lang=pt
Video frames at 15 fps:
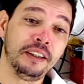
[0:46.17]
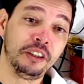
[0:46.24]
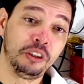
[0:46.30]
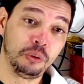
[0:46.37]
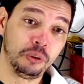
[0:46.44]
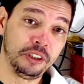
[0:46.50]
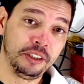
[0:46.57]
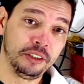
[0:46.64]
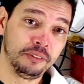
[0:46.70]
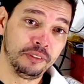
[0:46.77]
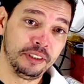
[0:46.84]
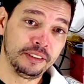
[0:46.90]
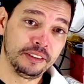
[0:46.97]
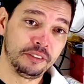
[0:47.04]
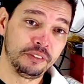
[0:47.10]
estou criando
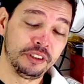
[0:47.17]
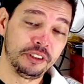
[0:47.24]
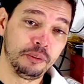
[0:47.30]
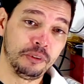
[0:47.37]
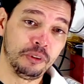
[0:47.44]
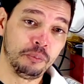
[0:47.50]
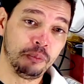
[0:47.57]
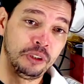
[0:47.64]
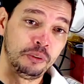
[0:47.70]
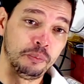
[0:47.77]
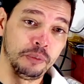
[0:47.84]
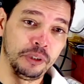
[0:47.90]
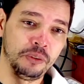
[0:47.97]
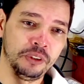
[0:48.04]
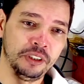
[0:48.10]
essa, você eu mando
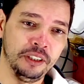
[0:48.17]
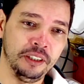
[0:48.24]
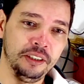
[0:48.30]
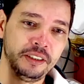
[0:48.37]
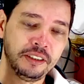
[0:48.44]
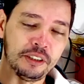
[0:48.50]
para alguém,